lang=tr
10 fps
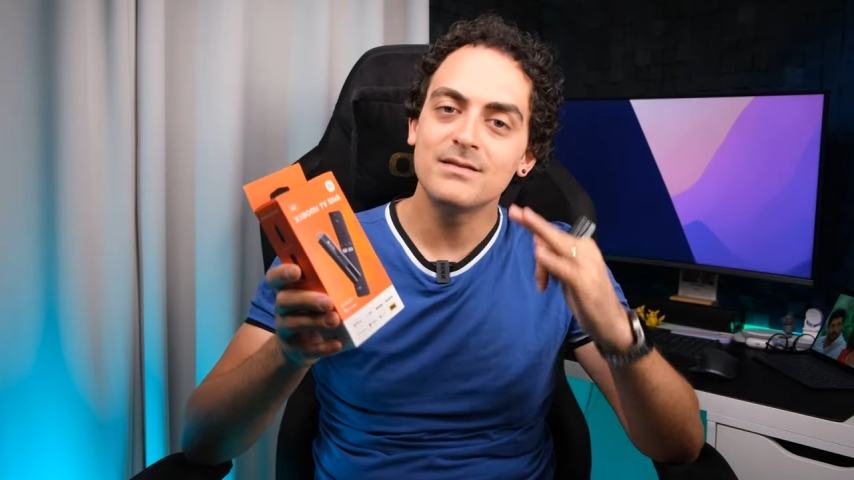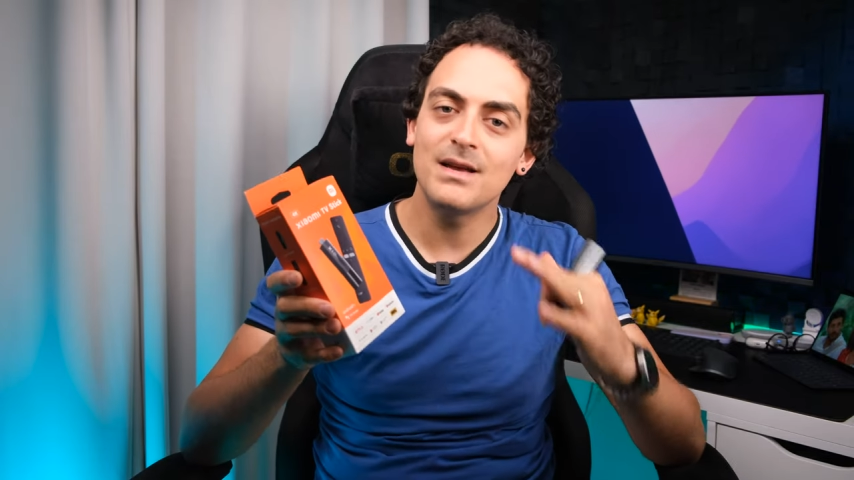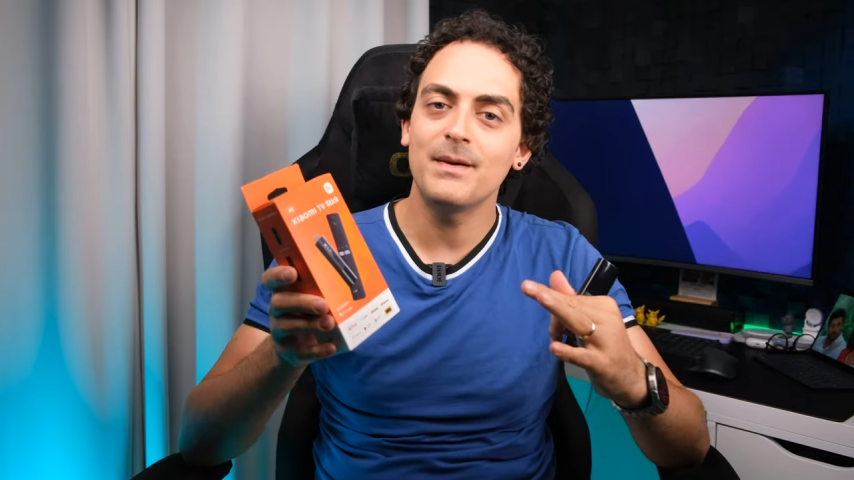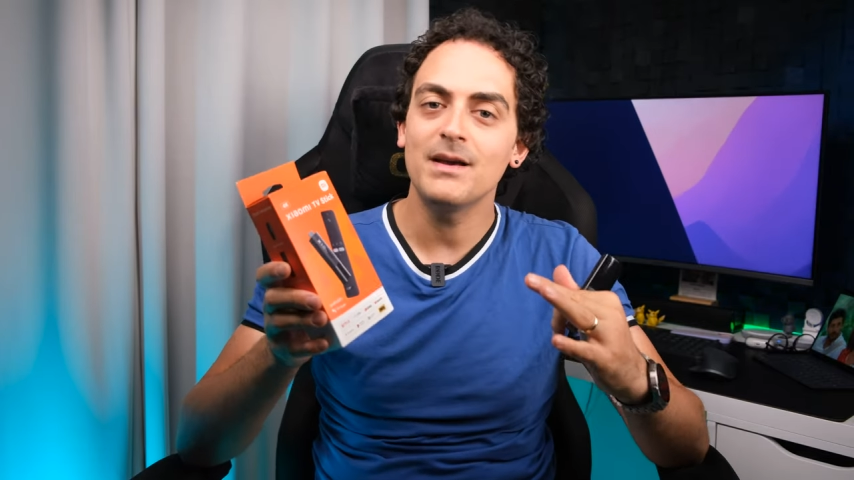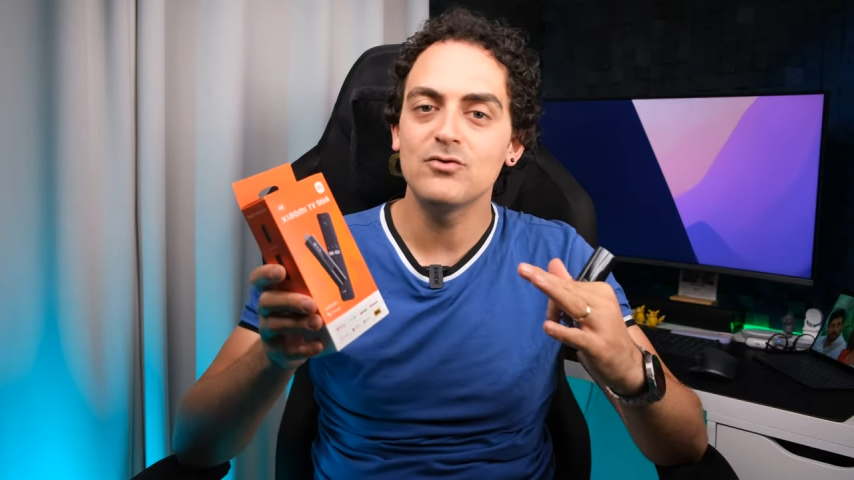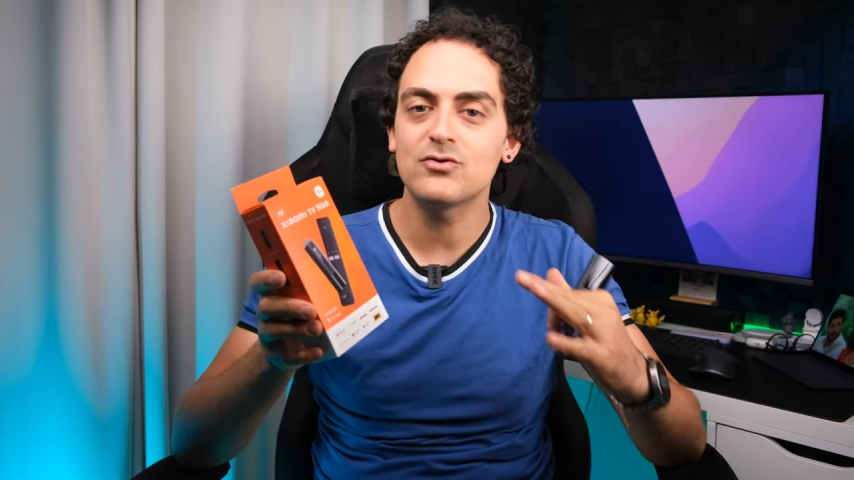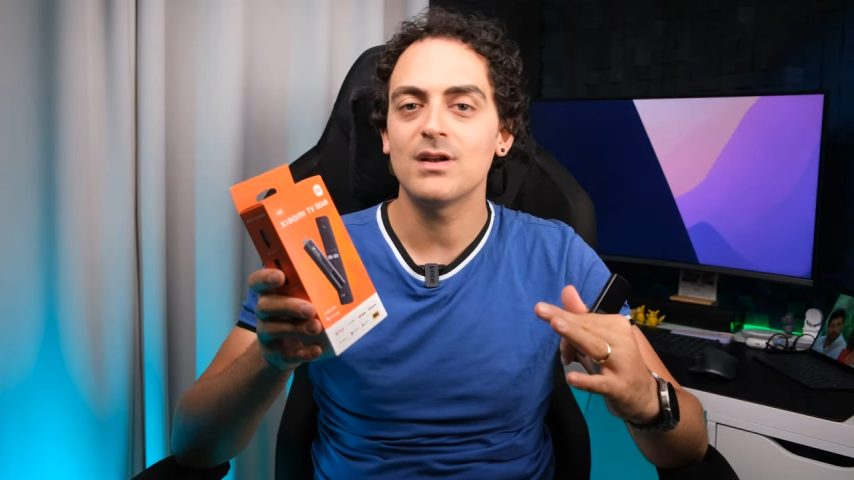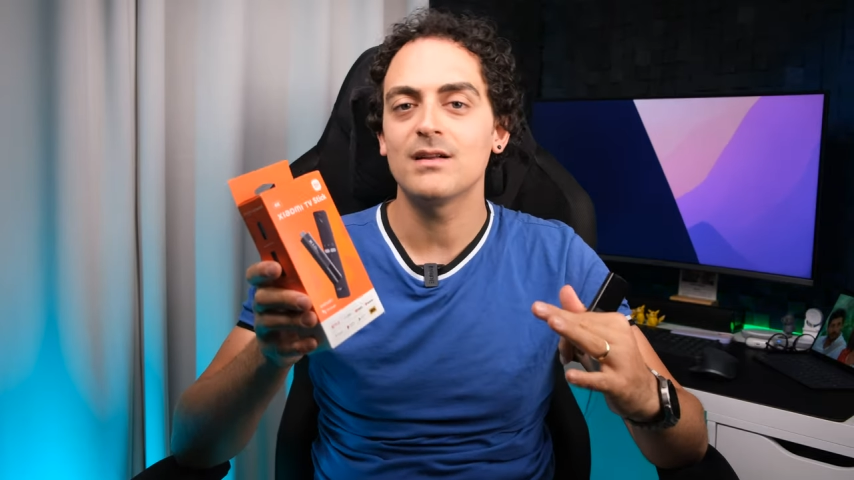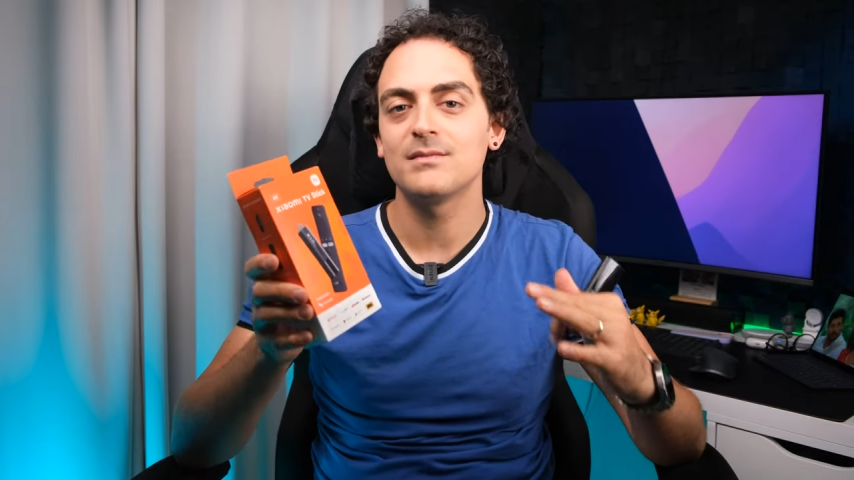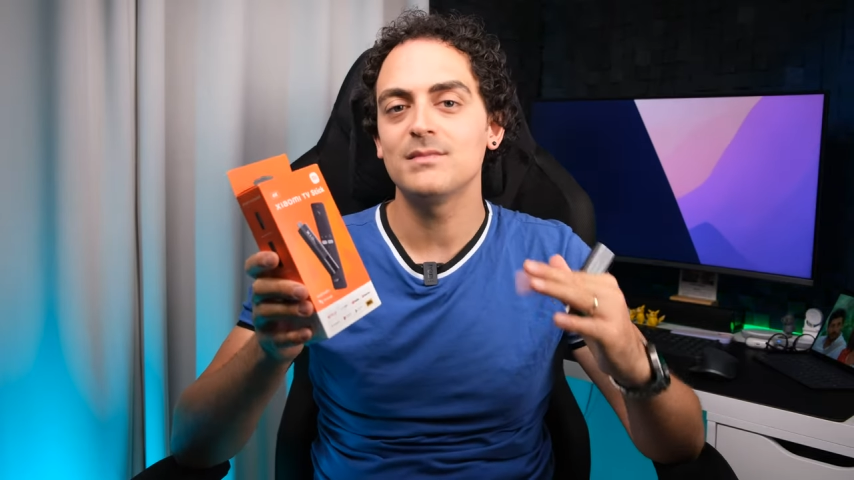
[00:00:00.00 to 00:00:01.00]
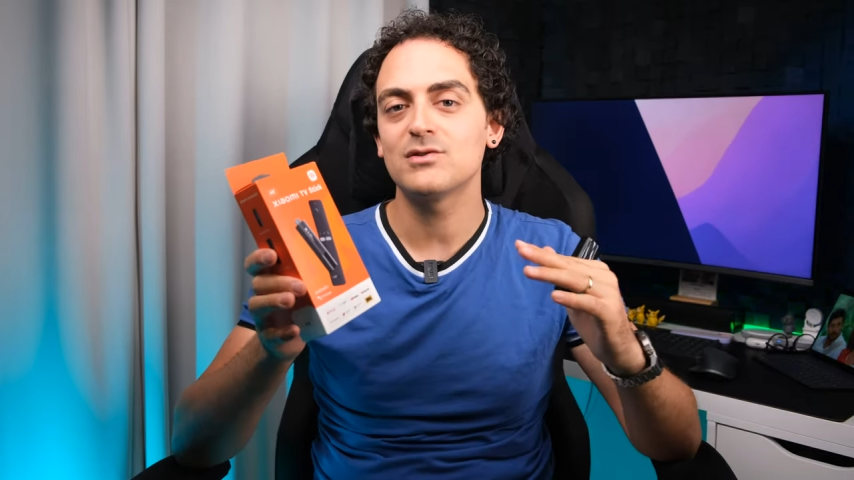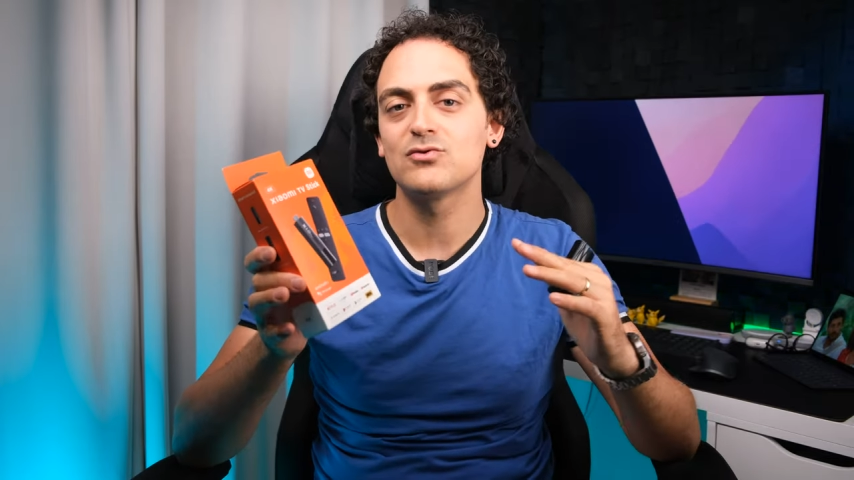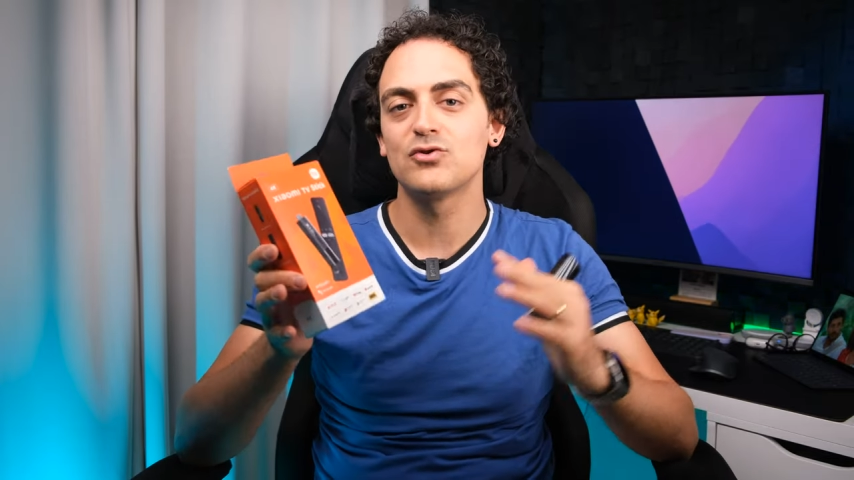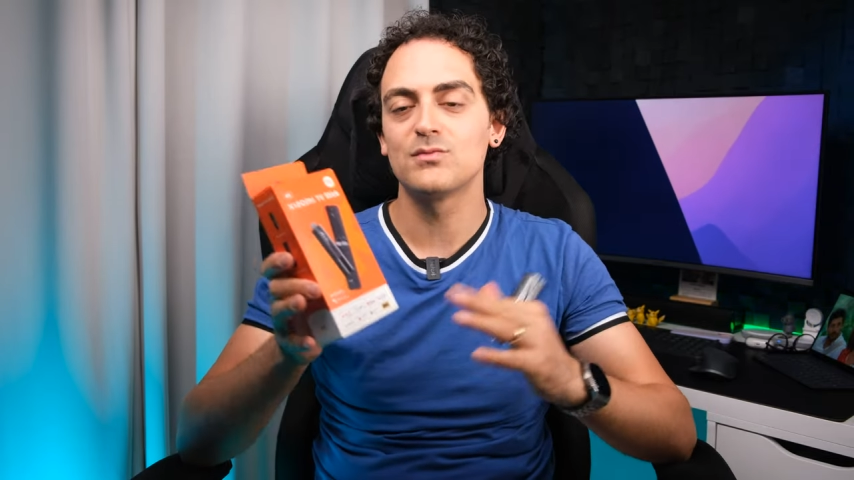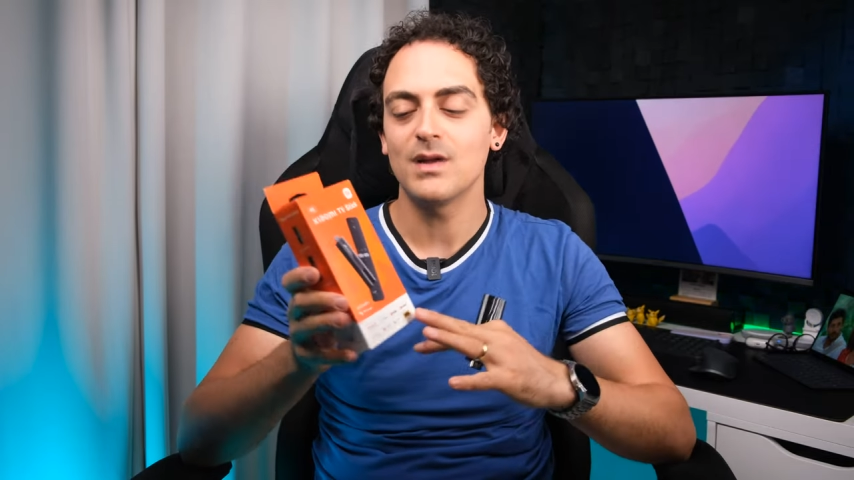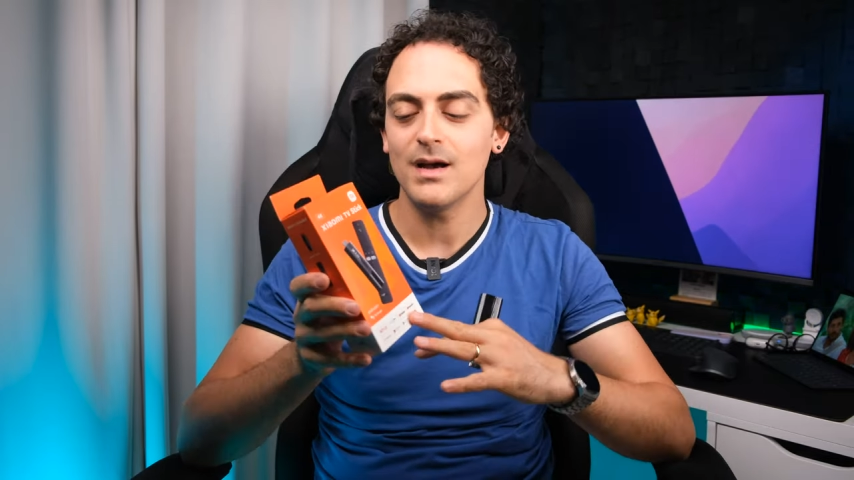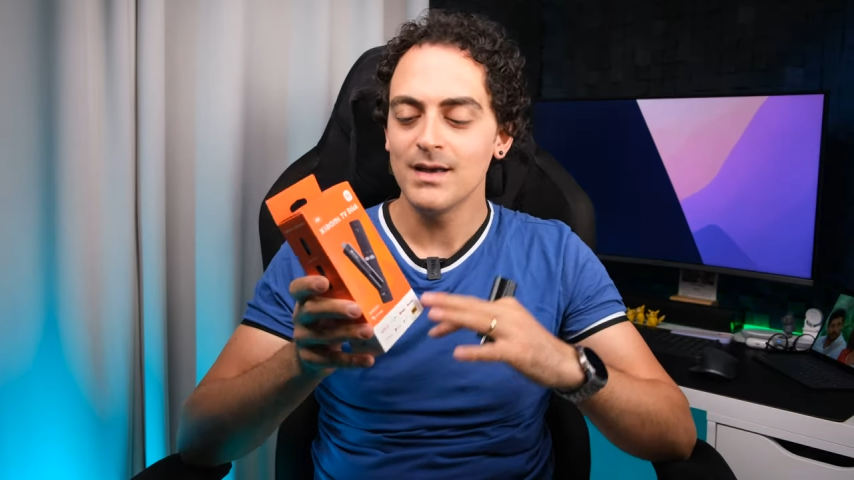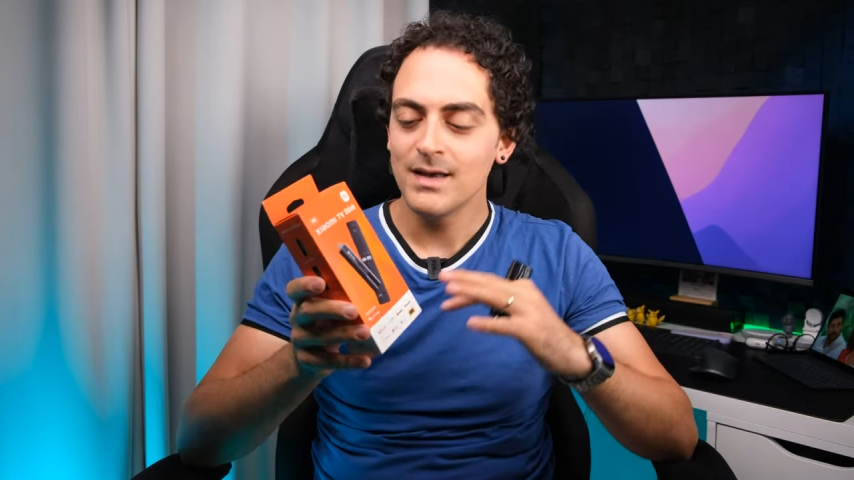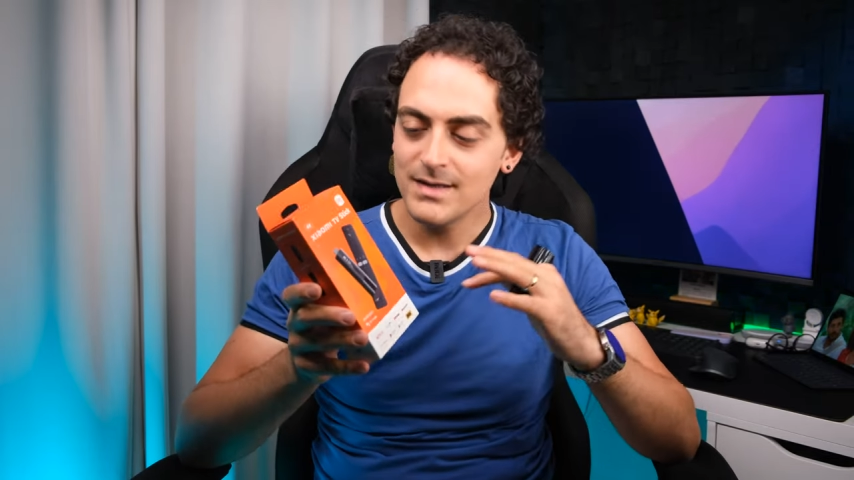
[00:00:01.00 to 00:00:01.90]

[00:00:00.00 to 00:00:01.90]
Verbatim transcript: RAM'e yükseltilmiş durumda